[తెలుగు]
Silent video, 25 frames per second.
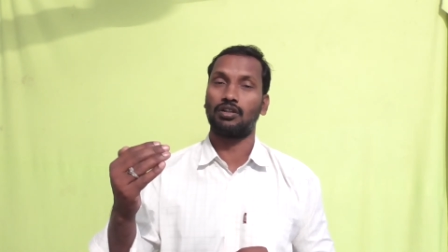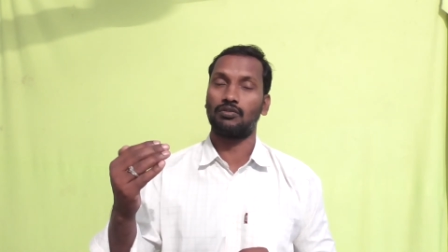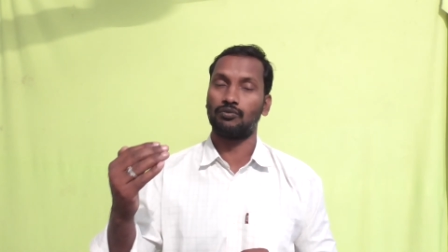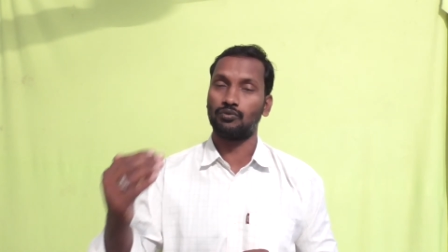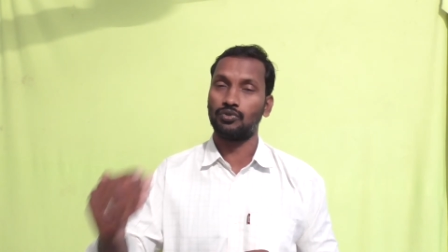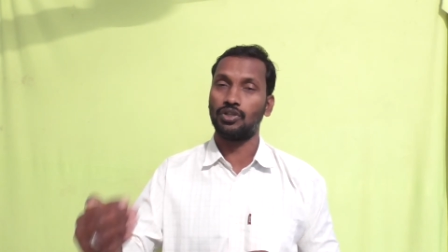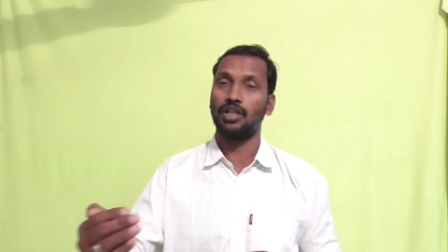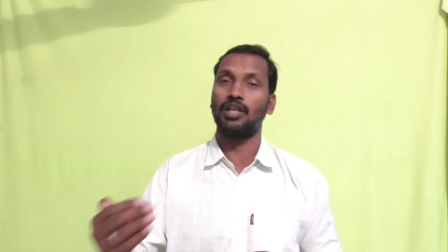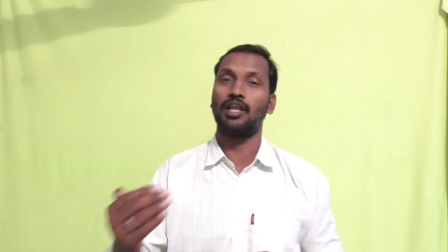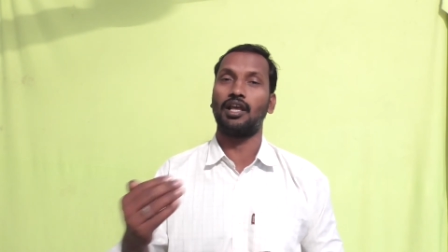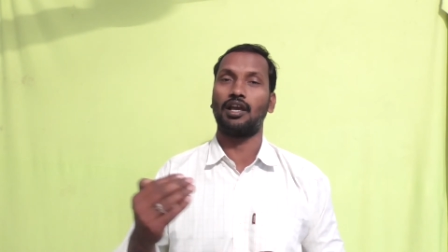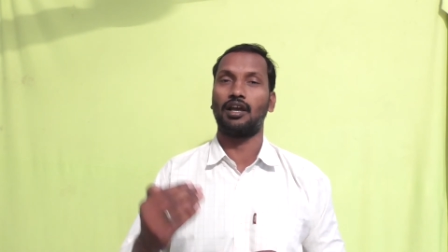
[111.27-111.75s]

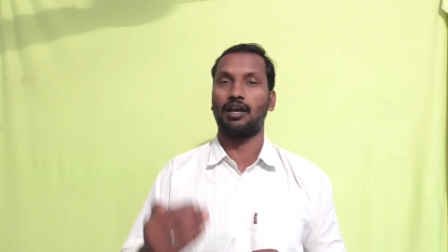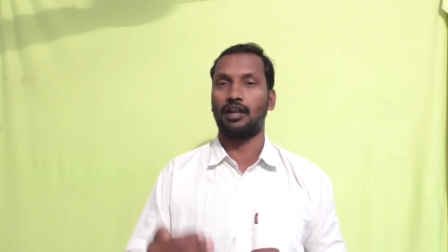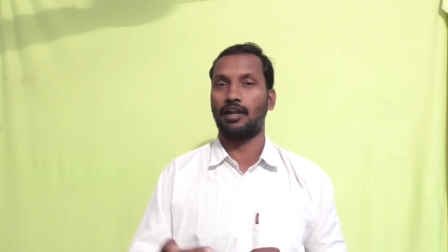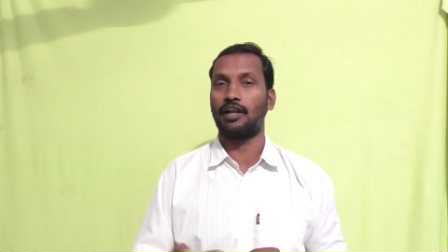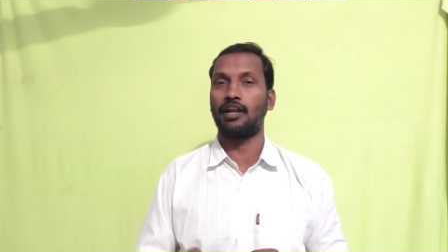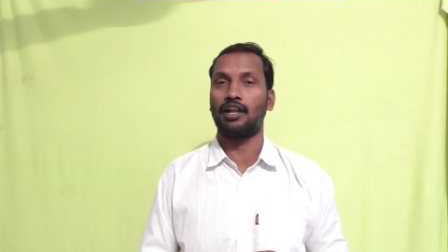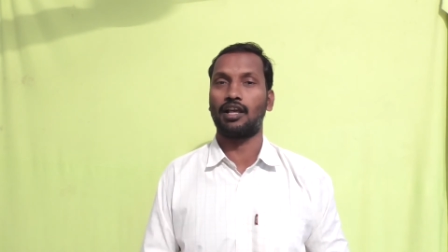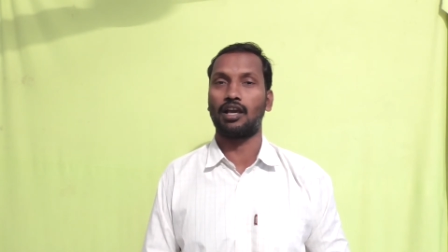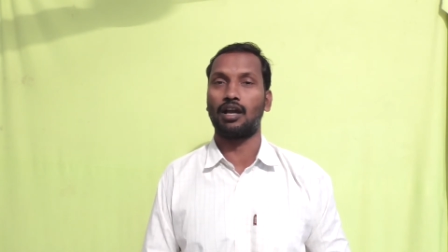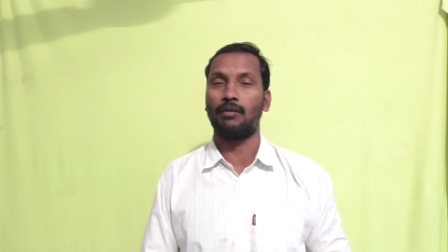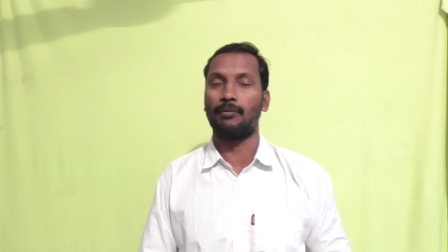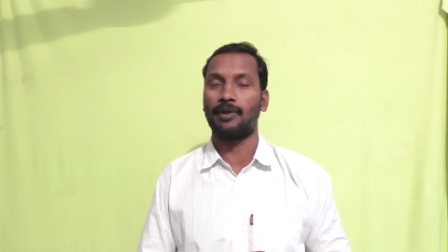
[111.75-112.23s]
ఉంది
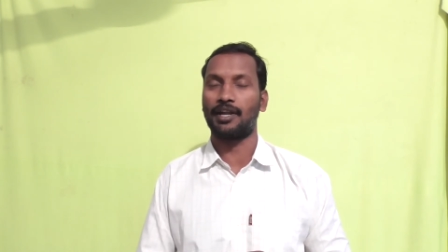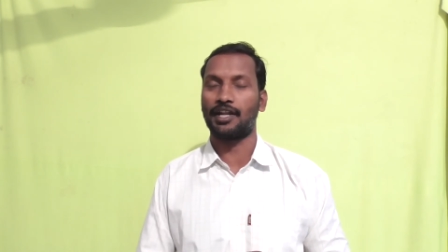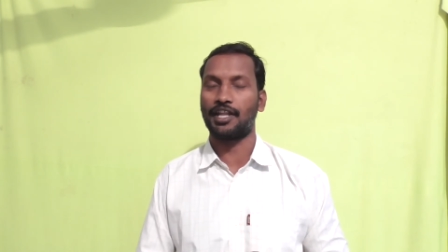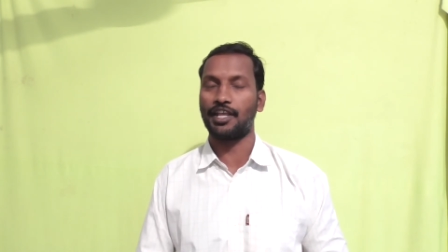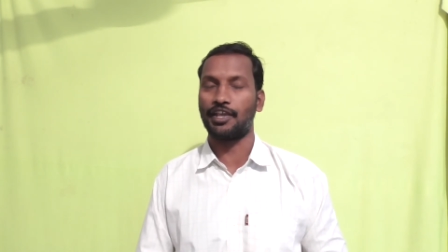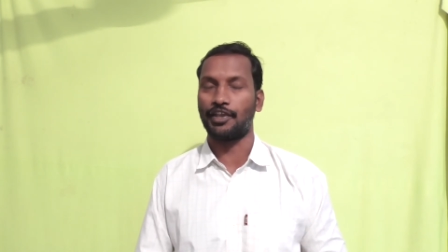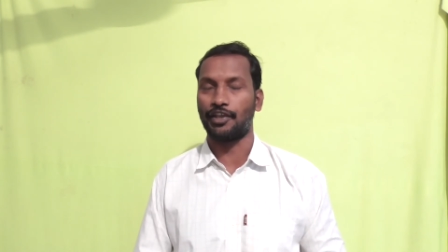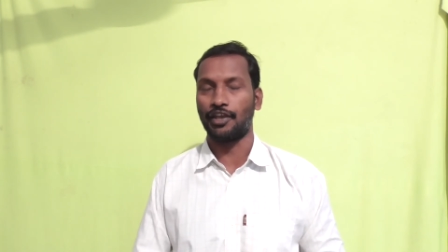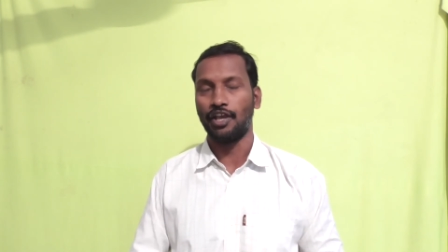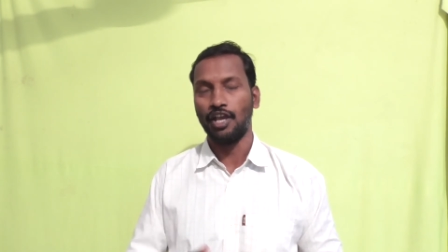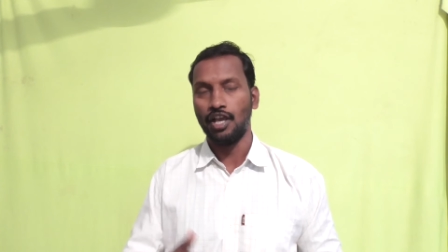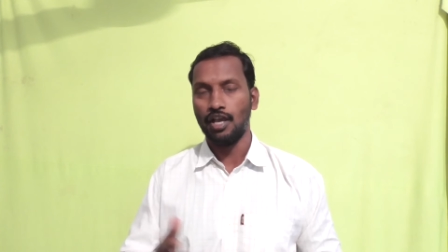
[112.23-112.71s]
అన్నాడు
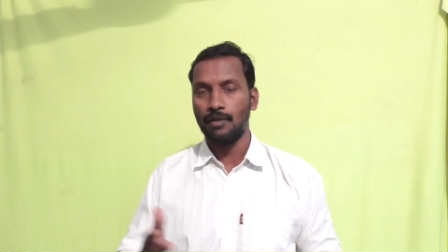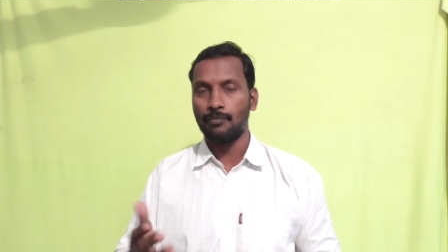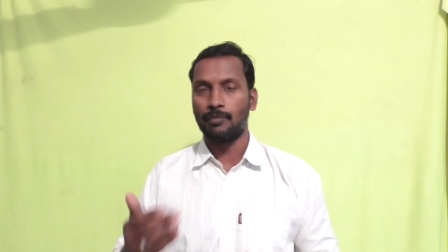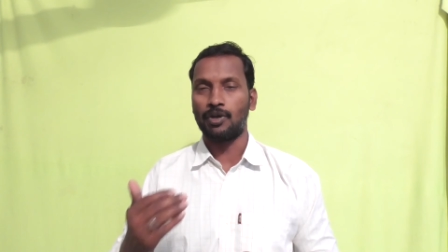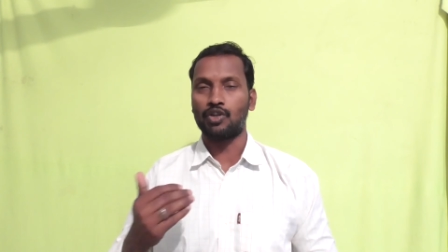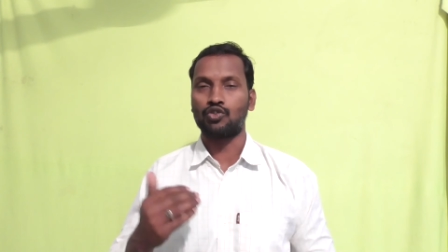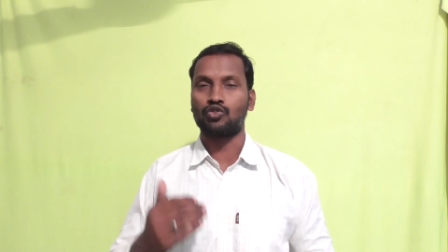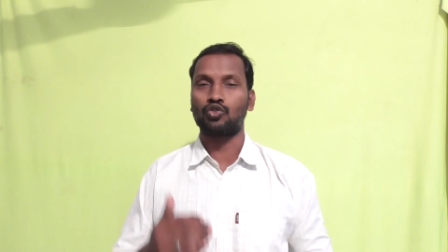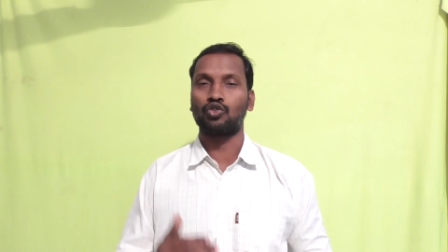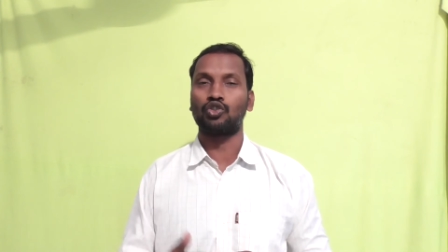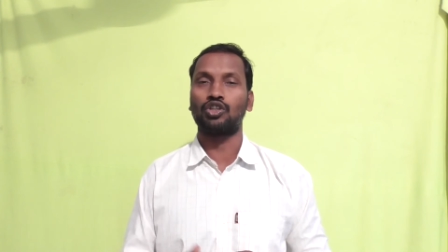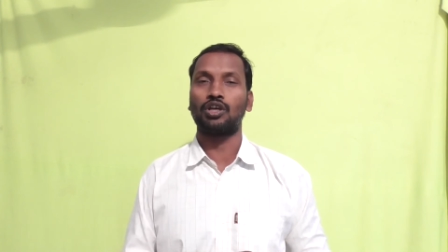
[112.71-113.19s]
కాబట్టి
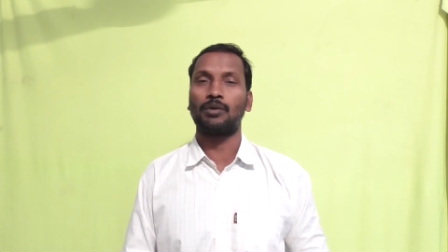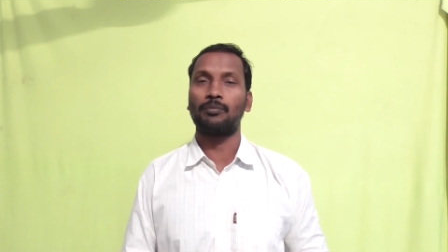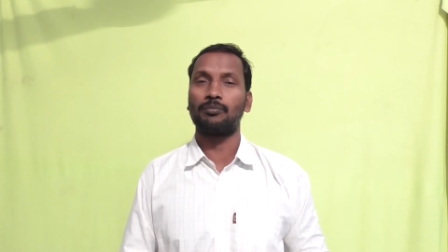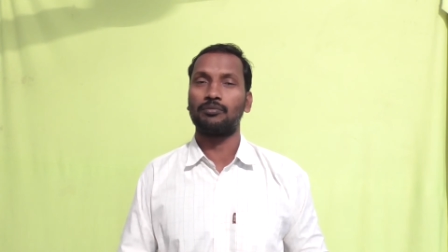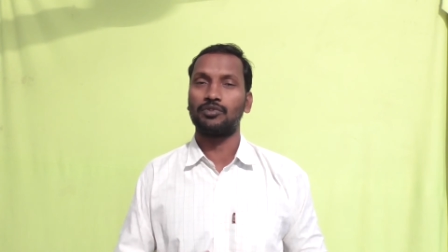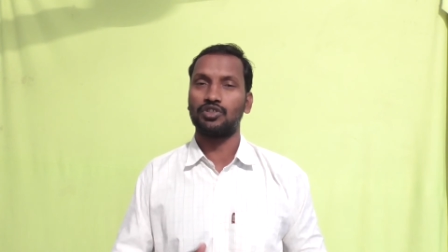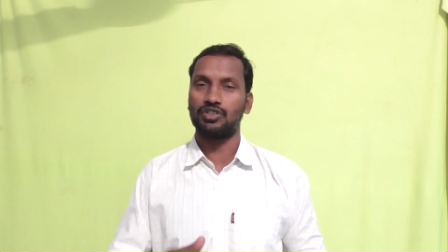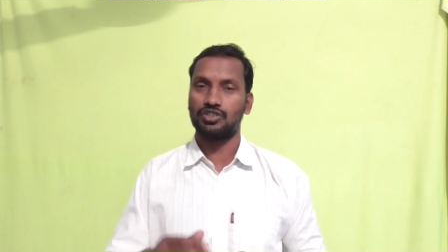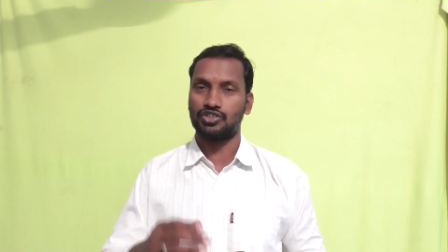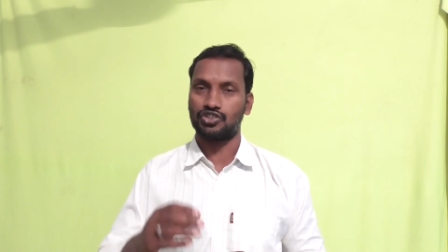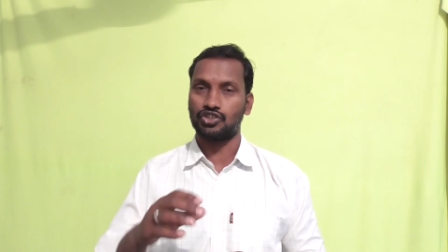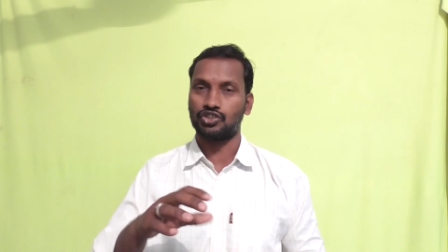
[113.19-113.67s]
మరి చూద్దాం
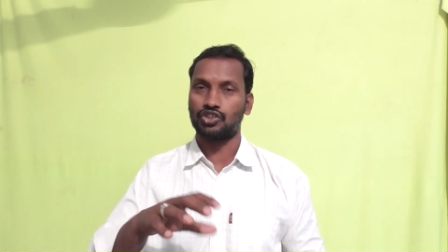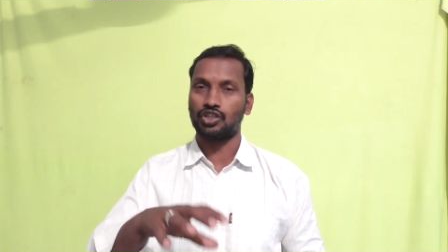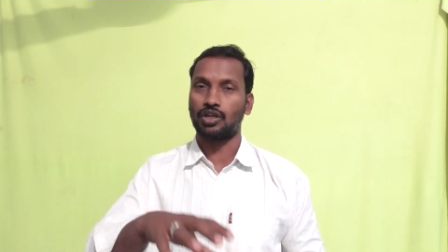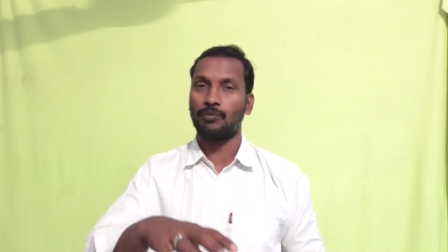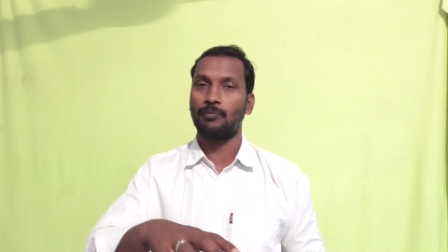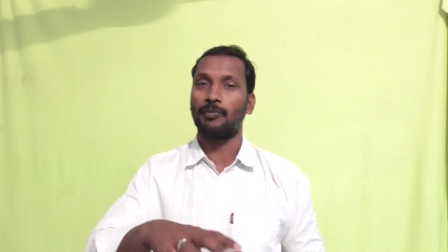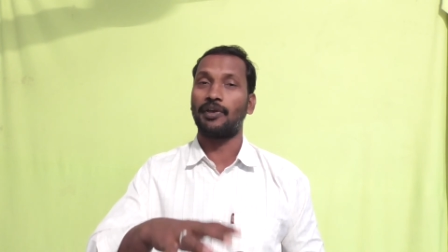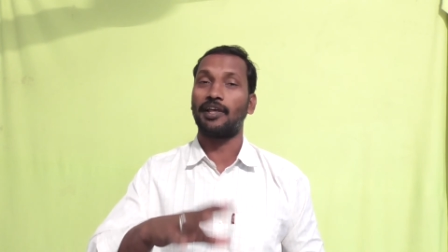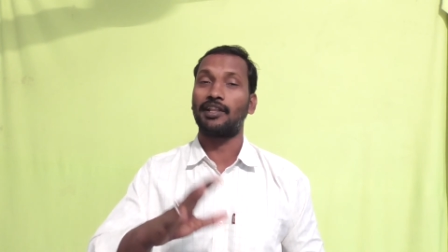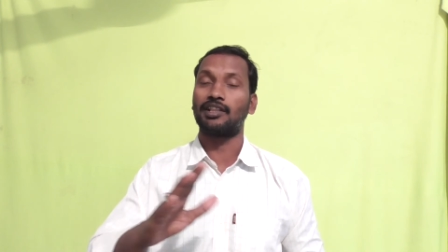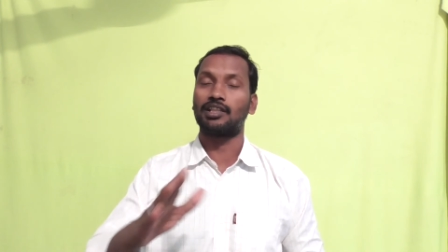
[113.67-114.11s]
ఈ చిత్రం